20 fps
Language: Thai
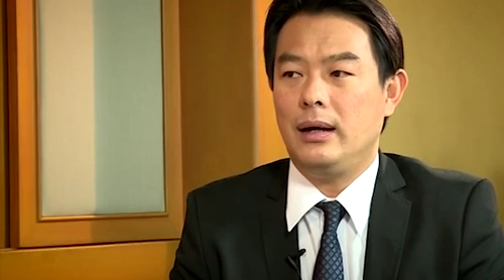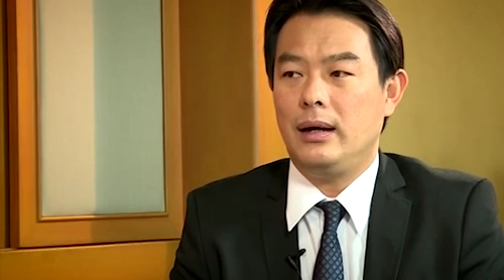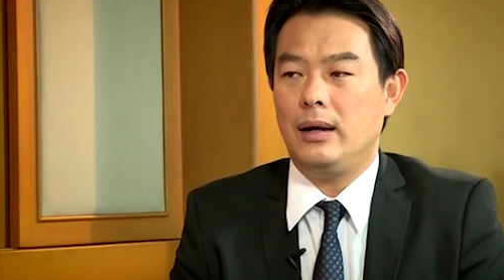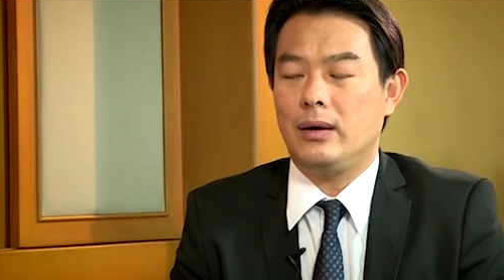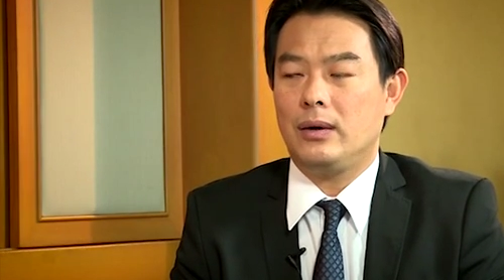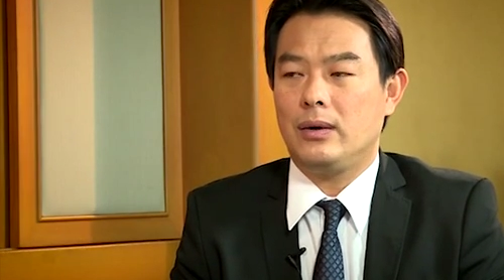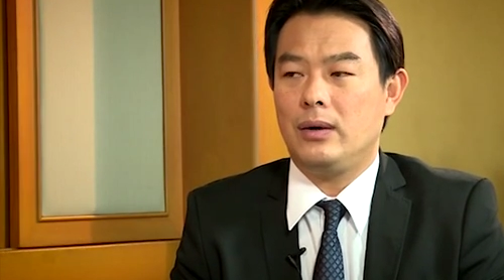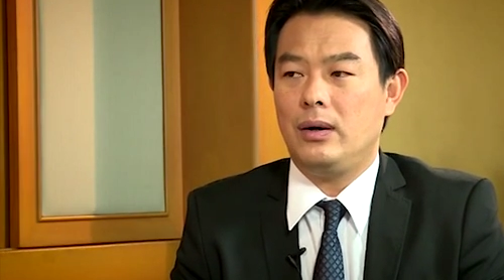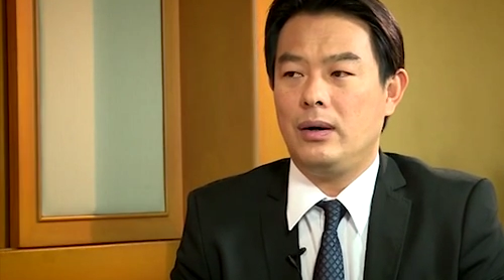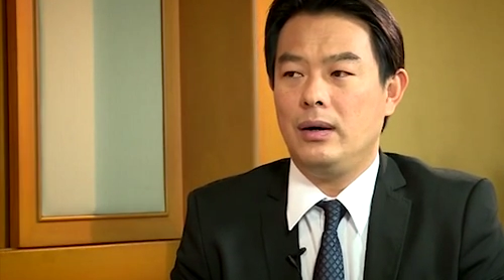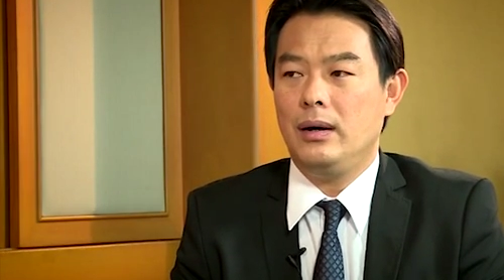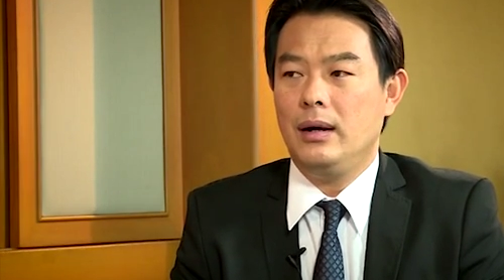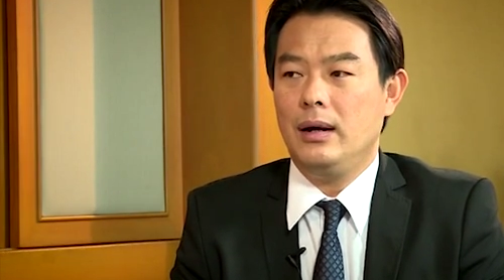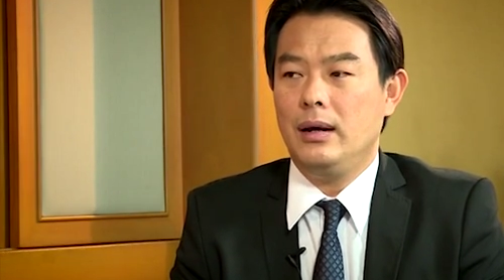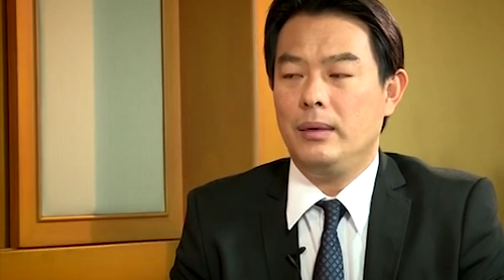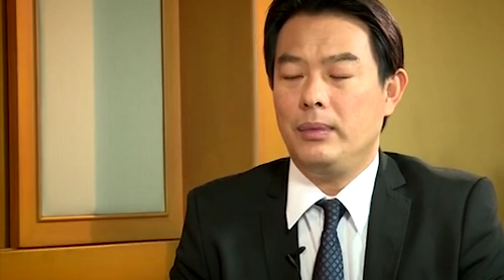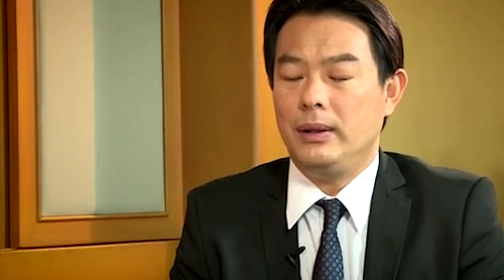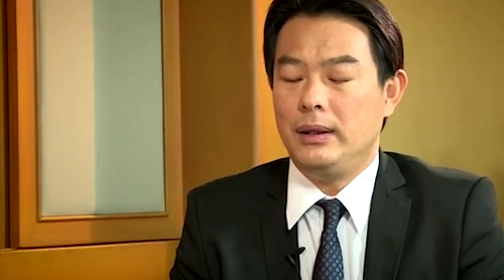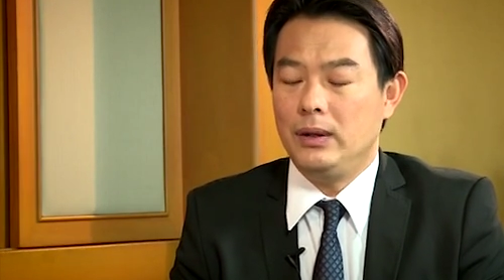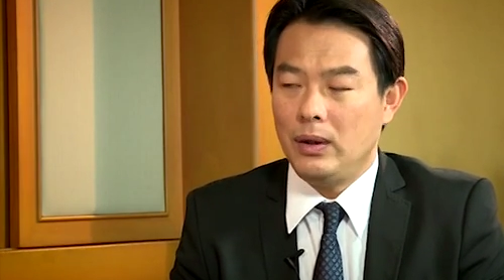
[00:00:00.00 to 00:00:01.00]
แล้วก็
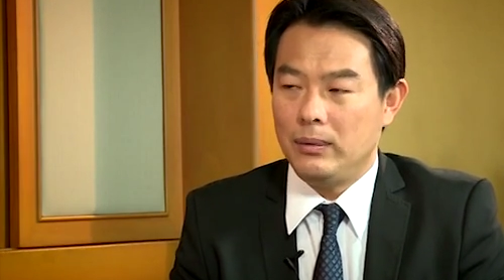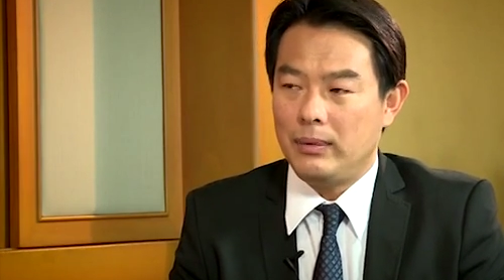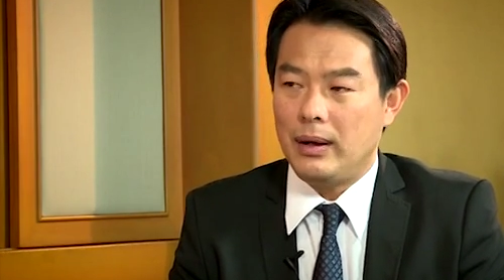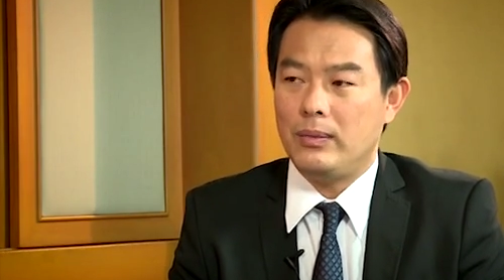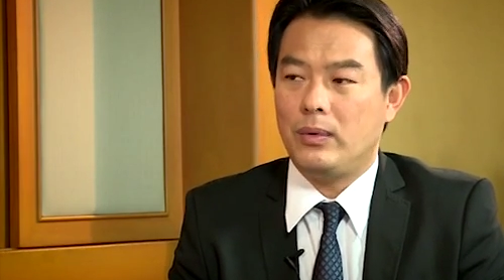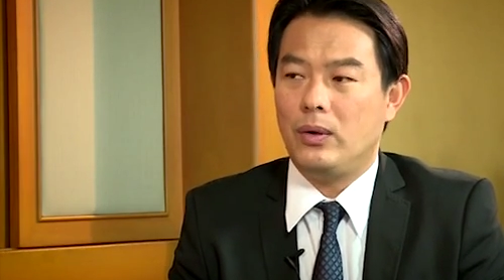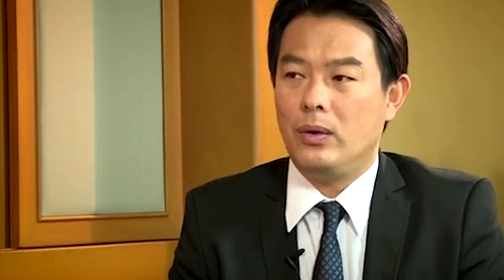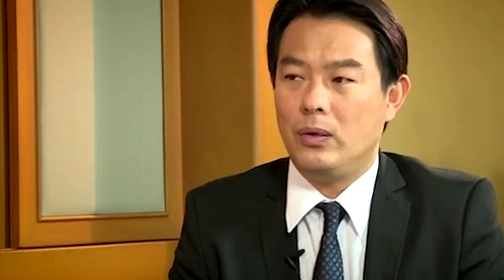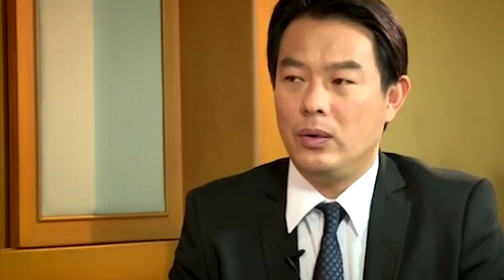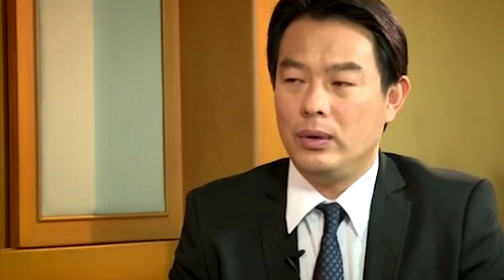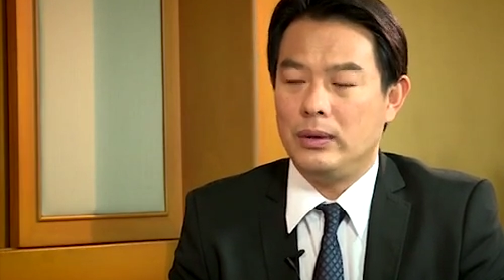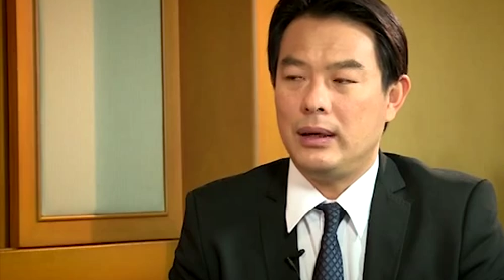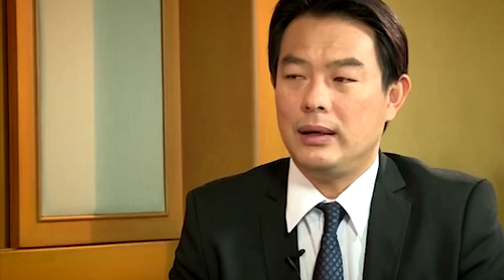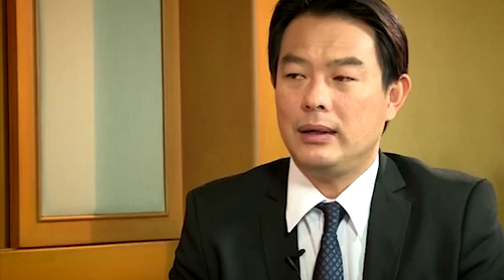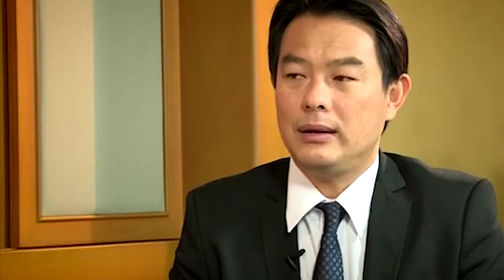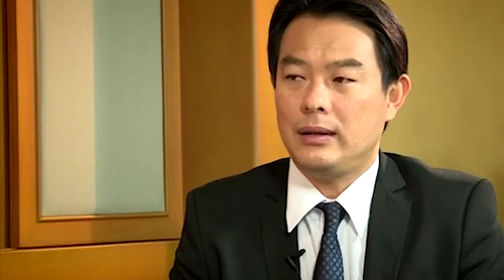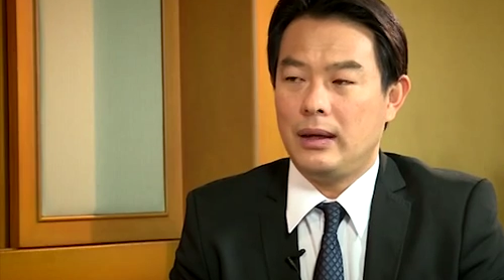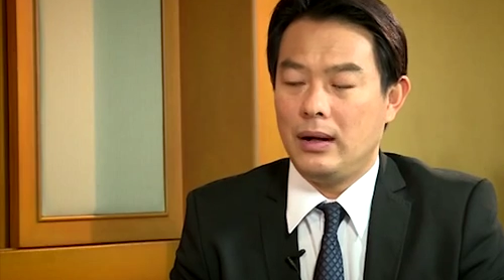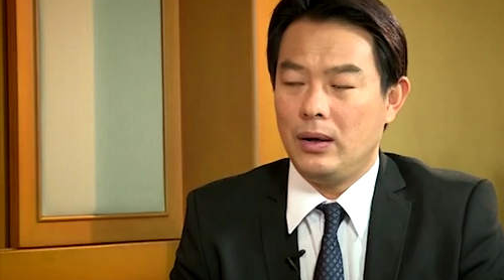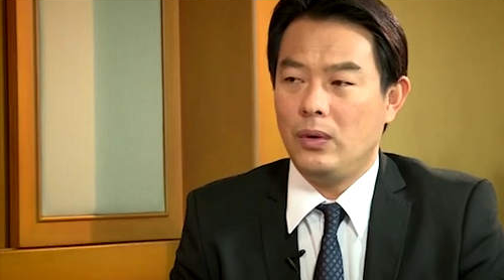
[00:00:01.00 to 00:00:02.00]
เป็นที่ยอมรับของคนทั้
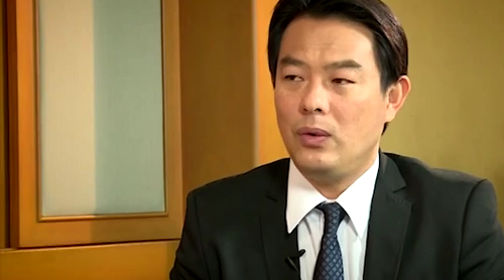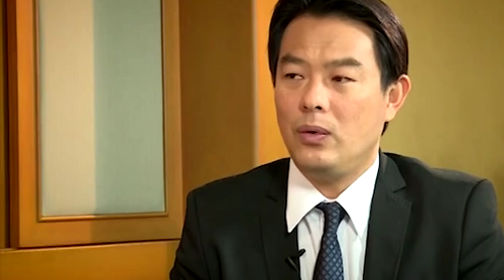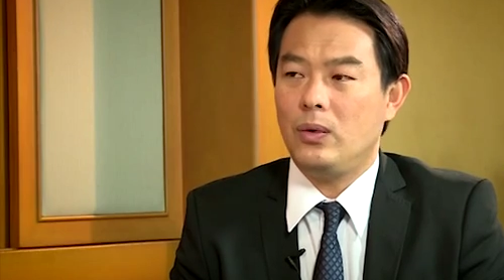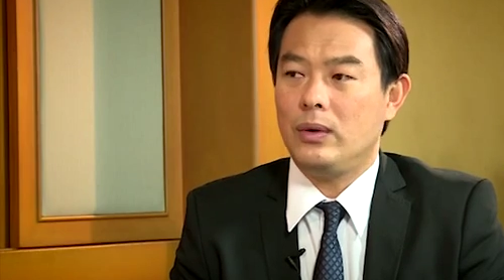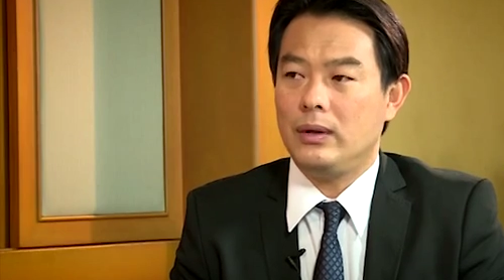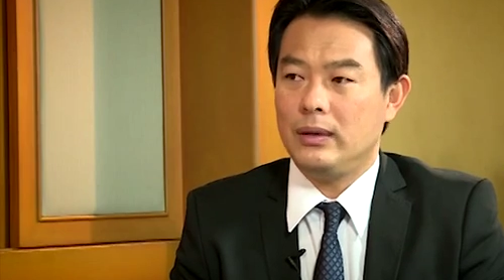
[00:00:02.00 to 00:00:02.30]
งทั้งโลก